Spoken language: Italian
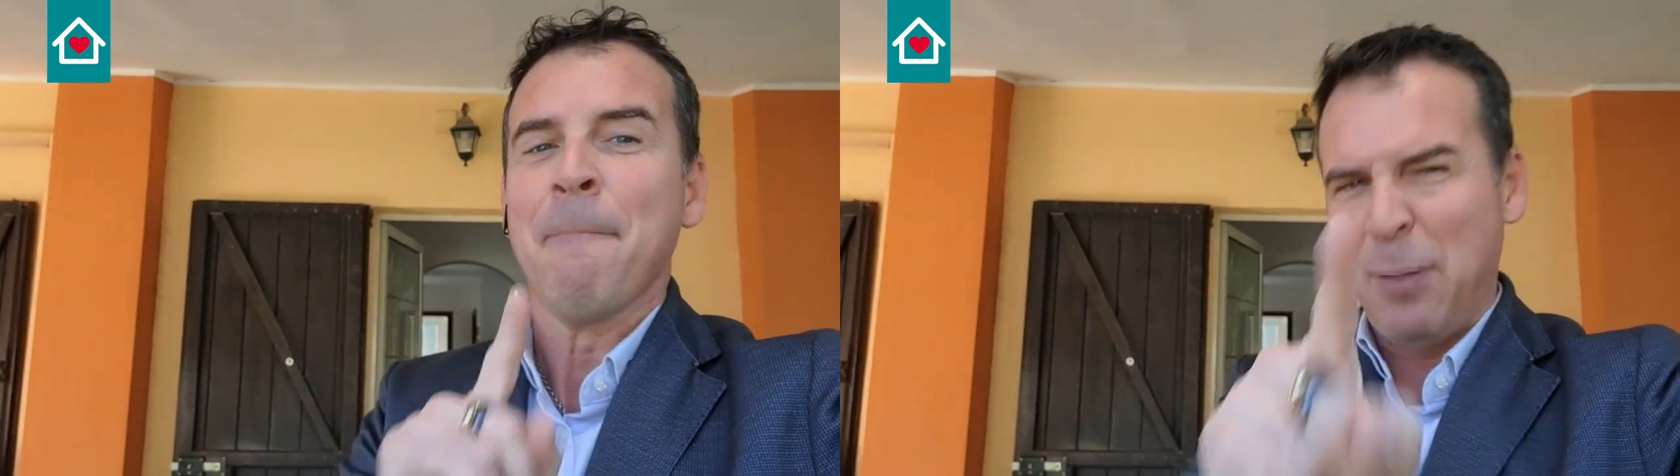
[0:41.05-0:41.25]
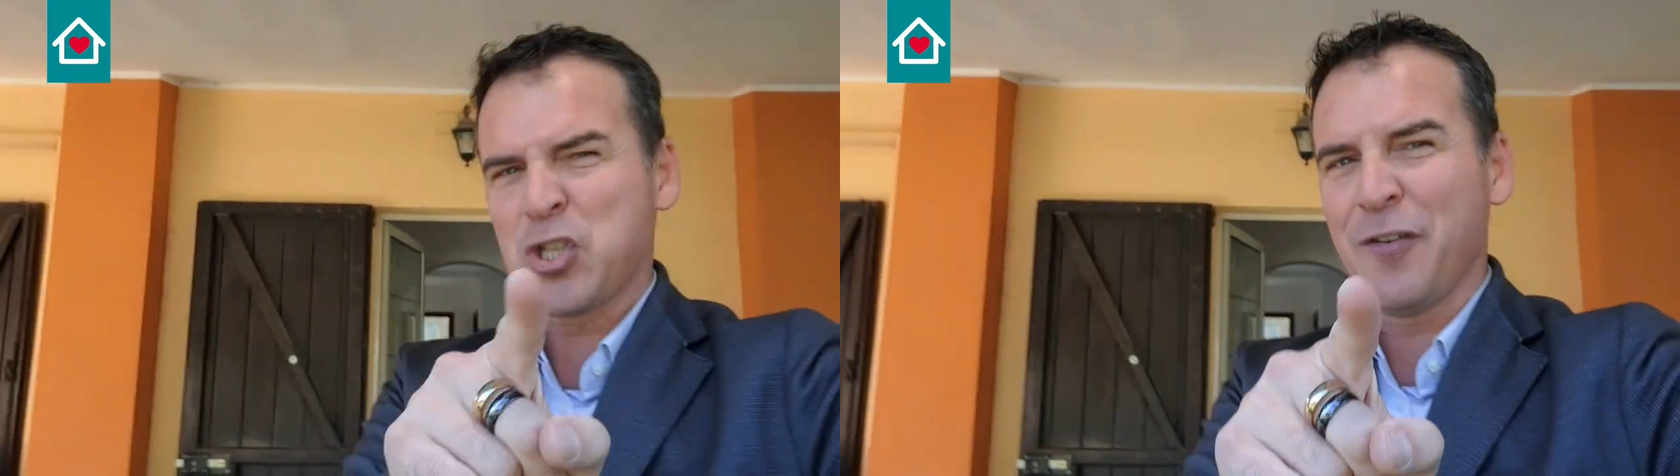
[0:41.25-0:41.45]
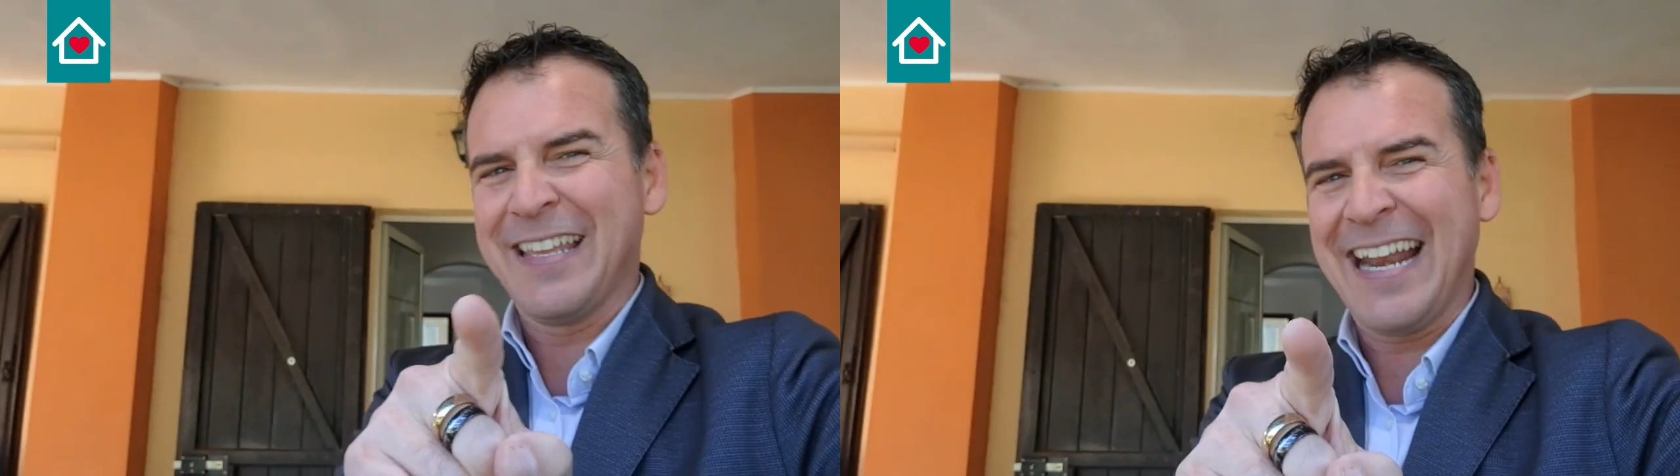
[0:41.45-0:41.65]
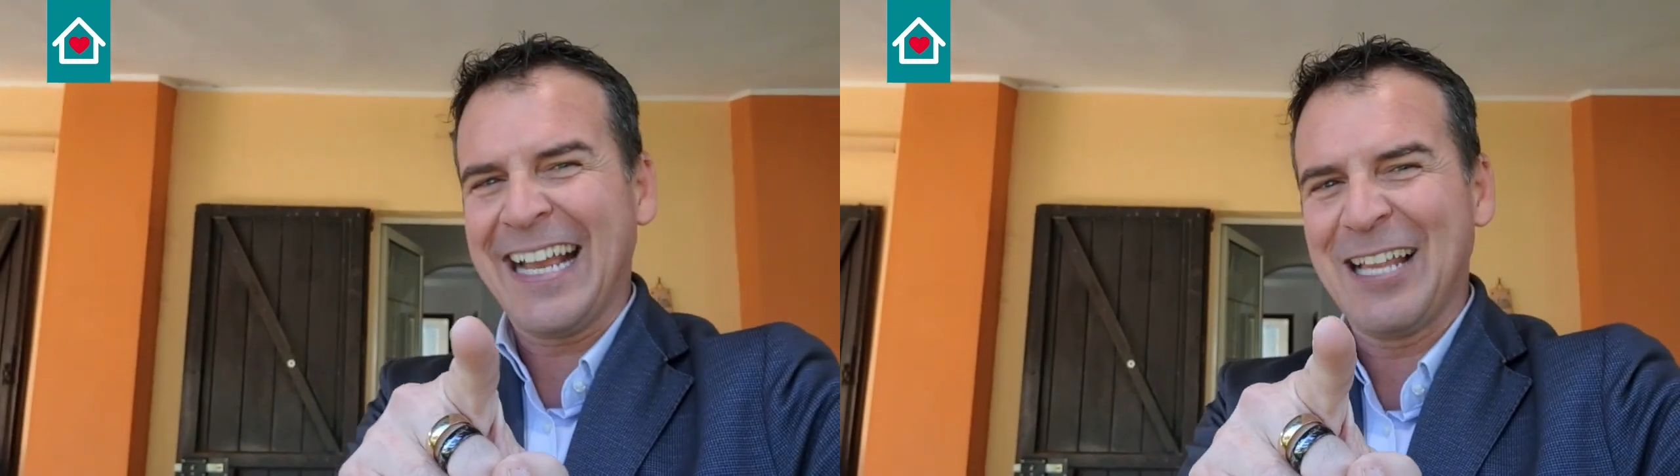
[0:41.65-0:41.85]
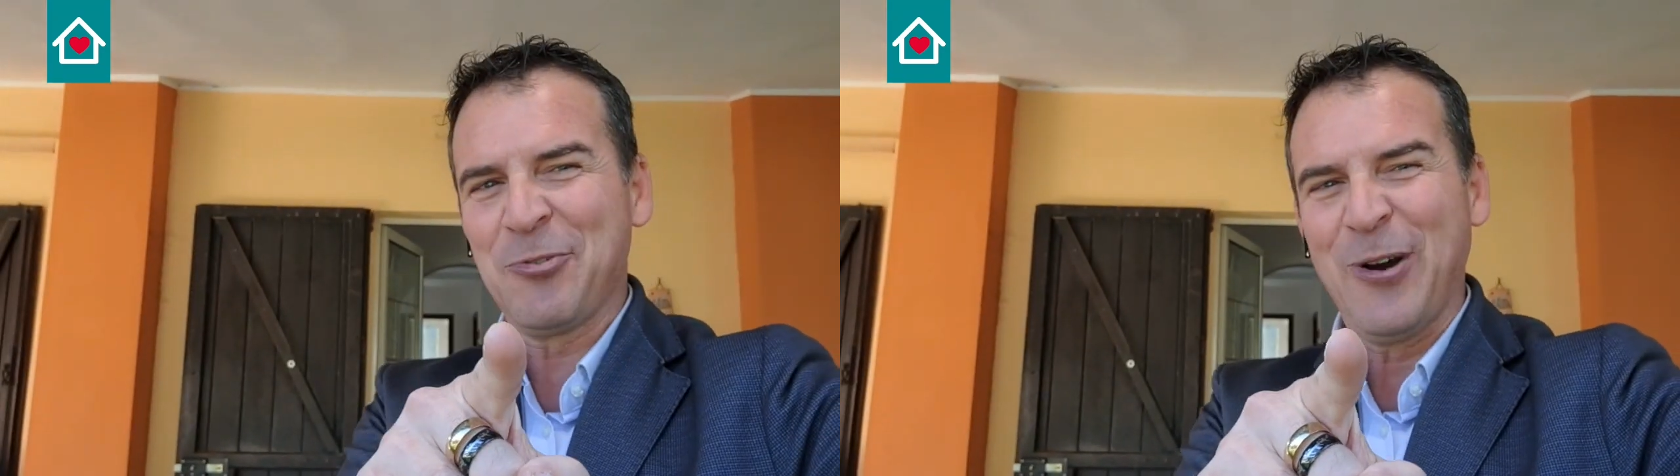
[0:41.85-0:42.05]
Posso vendere
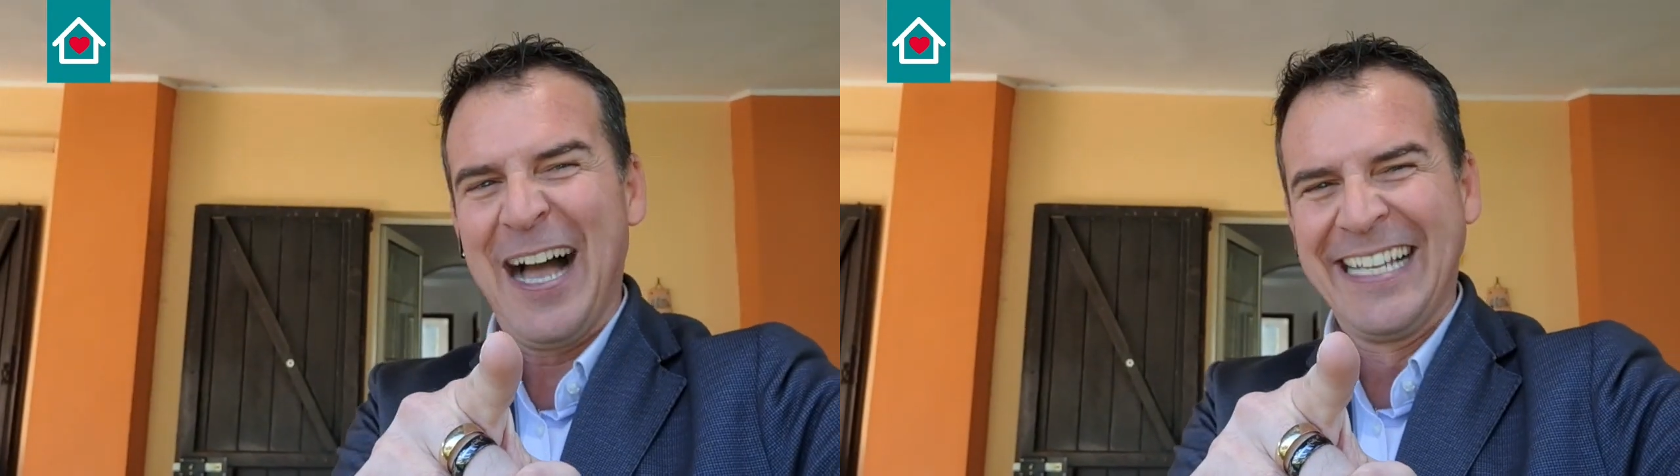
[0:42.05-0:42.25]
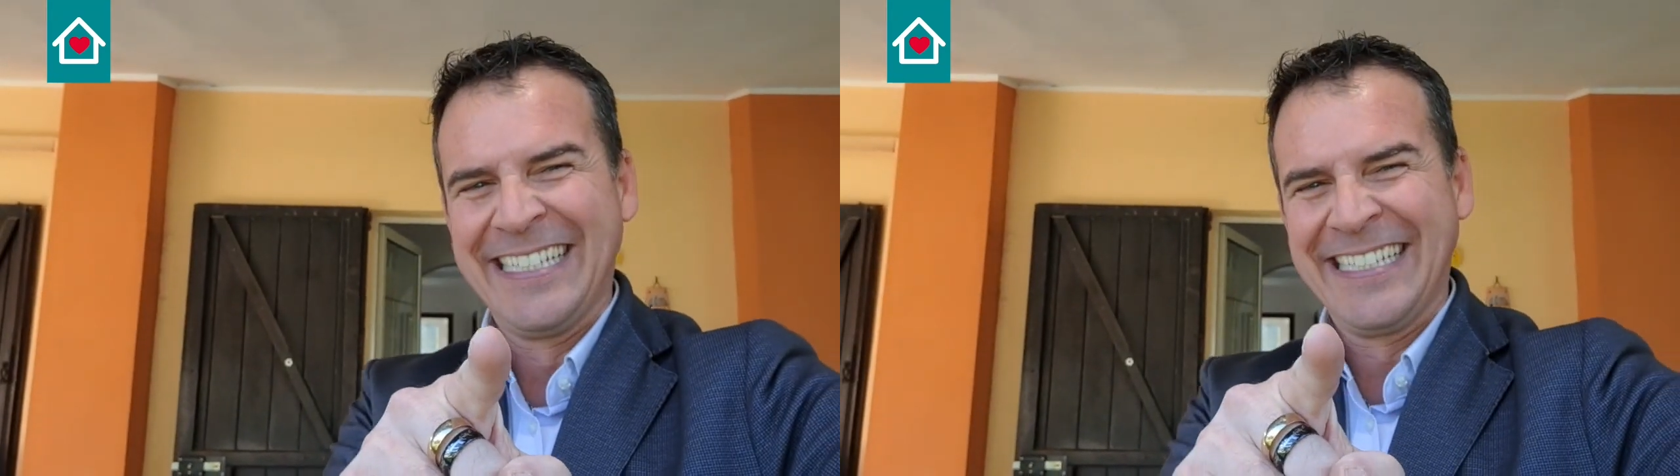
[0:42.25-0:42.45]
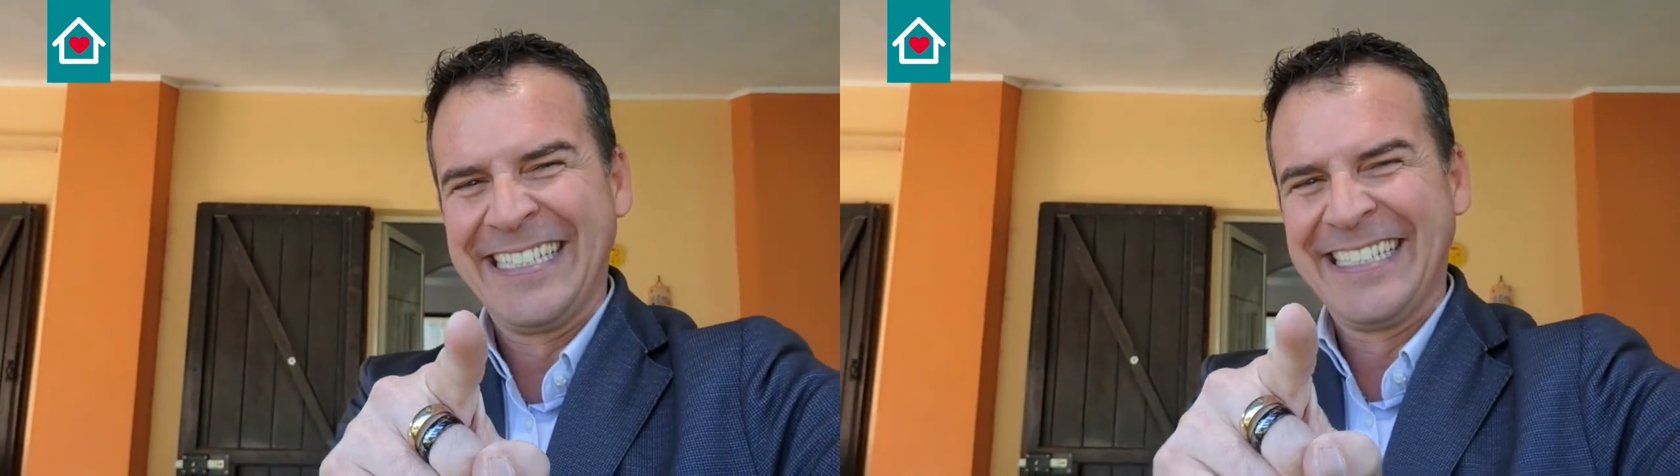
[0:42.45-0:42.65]
anche la tua.